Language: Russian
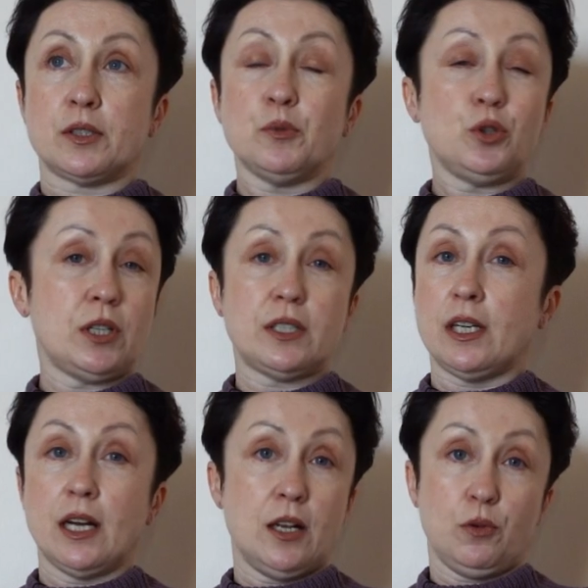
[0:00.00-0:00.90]
Смотрится
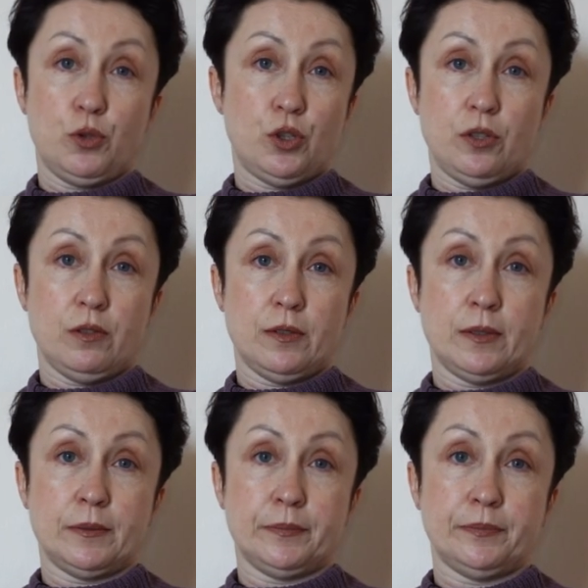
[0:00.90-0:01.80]
реально очень
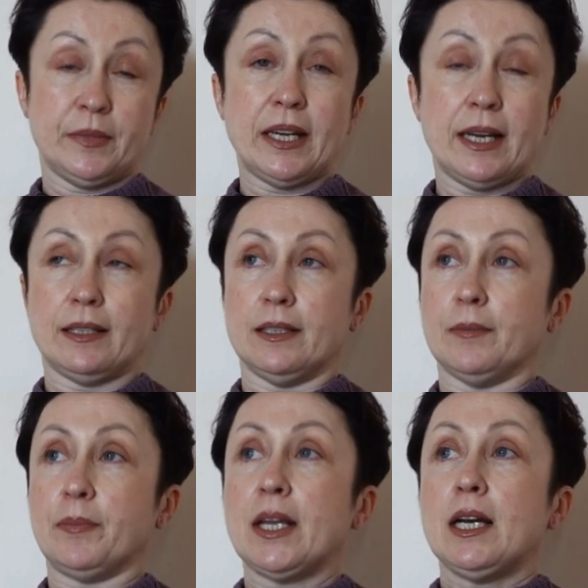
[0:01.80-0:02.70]
э, нарядно.
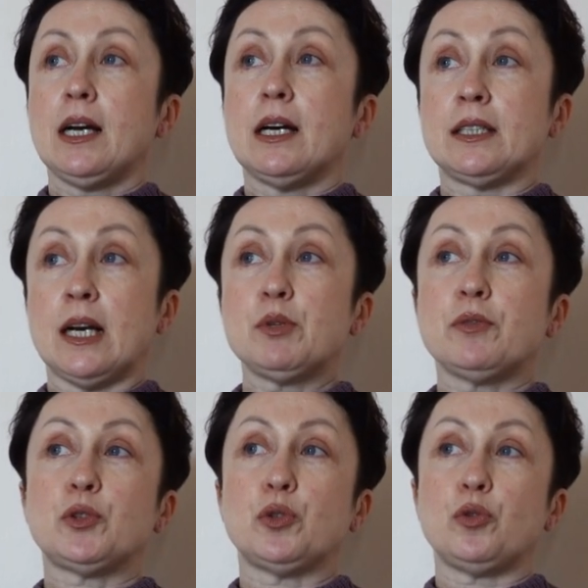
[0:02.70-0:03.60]
Там
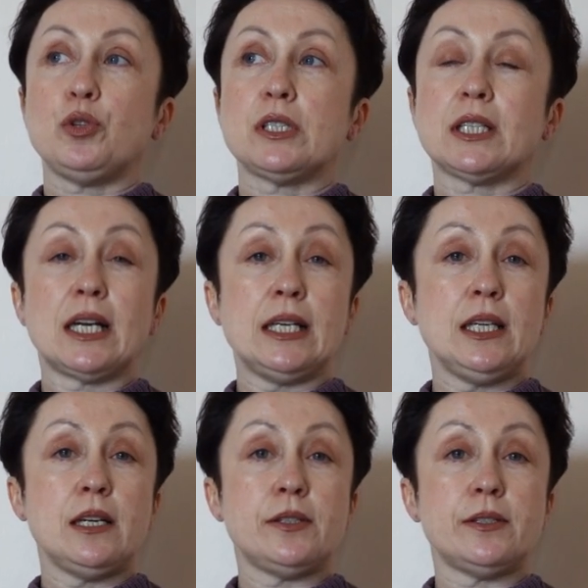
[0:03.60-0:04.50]
же в Торуне
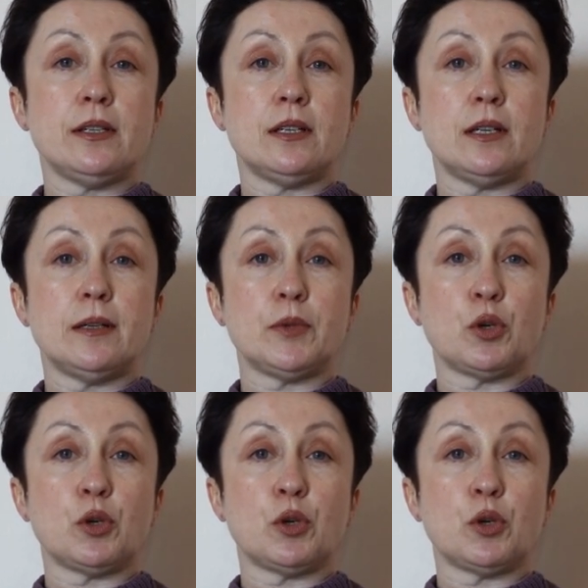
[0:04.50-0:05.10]
сохранились э,